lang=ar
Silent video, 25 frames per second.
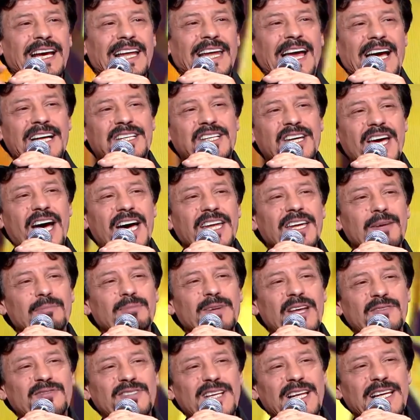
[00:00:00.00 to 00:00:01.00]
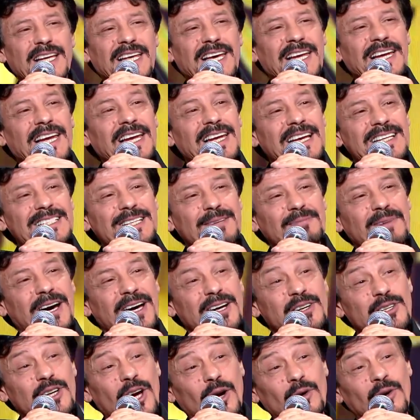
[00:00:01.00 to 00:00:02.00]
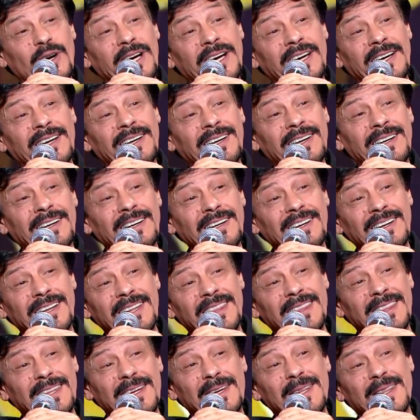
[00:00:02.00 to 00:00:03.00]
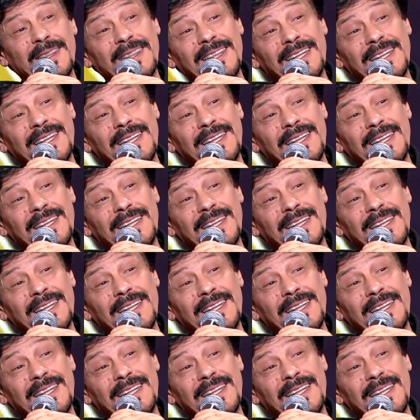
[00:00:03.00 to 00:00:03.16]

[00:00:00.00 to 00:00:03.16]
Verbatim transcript: الحكي انا بنفس الليله لازم ارجع وين ترجع